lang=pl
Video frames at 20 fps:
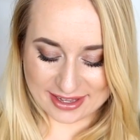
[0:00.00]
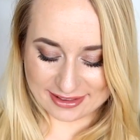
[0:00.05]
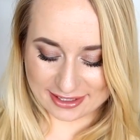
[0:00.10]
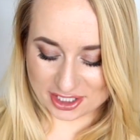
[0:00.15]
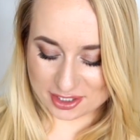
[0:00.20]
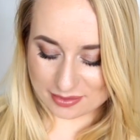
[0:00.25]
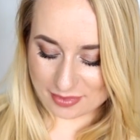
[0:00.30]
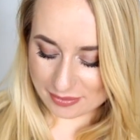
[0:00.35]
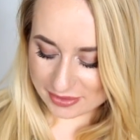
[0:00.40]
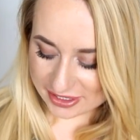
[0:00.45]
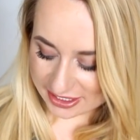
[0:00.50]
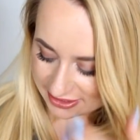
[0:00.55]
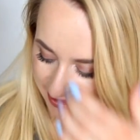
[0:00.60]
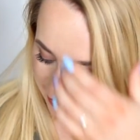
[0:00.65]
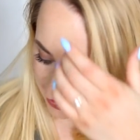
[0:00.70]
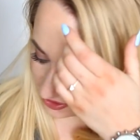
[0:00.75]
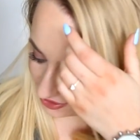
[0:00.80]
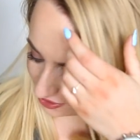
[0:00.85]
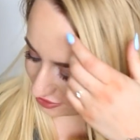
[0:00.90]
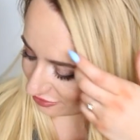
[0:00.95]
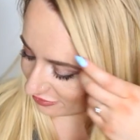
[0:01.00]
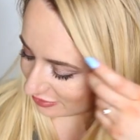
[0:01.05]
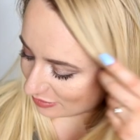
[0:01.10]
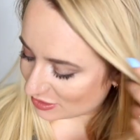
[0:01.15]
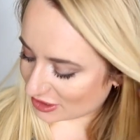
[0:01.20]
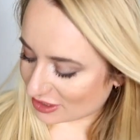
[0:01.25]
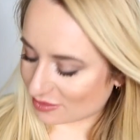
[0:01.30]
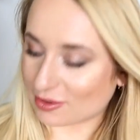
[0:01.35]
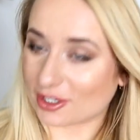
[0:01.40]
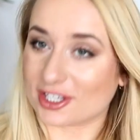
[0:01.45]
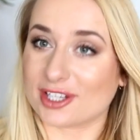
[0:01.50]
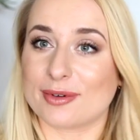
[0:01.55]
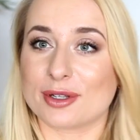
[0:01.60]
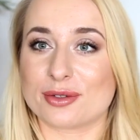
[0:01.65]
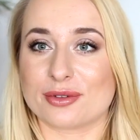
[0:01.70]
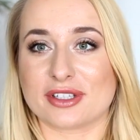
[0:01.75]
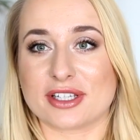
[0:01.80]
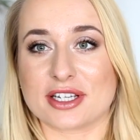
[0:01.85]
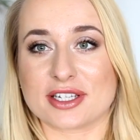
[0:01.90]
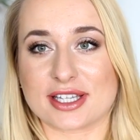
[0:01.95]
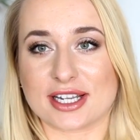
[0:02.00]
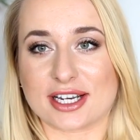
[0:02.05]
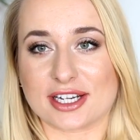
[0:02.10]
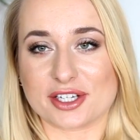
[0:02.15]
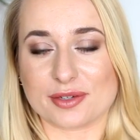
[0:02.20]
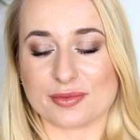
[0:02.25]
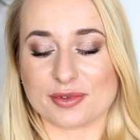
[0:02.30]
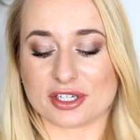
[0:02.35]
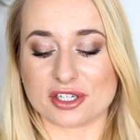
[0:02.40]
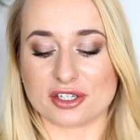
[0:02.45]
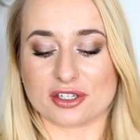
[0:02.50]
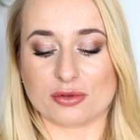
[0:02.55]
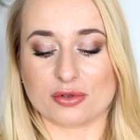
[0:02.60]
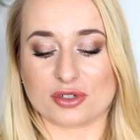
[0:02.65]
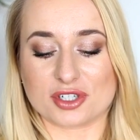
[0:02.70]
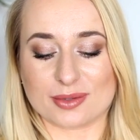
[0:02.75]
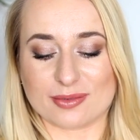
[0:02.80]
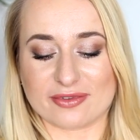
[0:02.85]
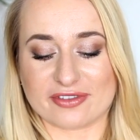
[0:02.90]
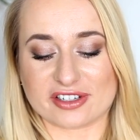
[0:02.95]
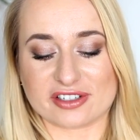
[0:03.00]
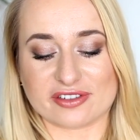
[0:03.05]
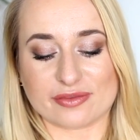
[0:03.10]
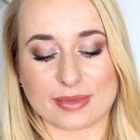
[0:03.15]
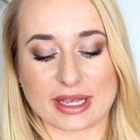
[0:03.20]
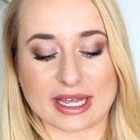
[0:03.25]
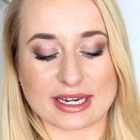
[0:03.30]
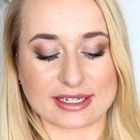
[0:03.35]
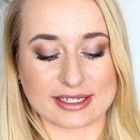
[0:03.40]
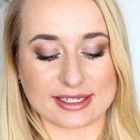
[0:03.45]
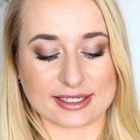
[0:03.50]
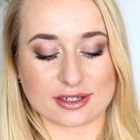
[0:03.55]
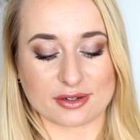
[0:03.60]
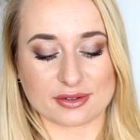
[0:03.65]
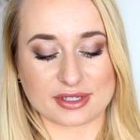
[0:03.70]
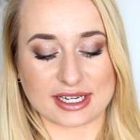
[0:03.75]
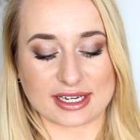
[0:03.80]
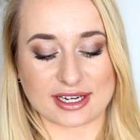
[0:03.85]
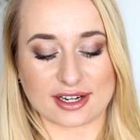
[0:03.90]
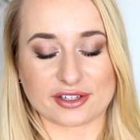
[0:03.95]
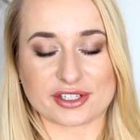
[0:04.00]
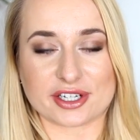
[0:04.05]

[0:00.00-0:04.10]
Także mamy nadzieję, że to Wam się spodoba, tutaj też staraliśmy się utrzymywać w miarę niską cenę,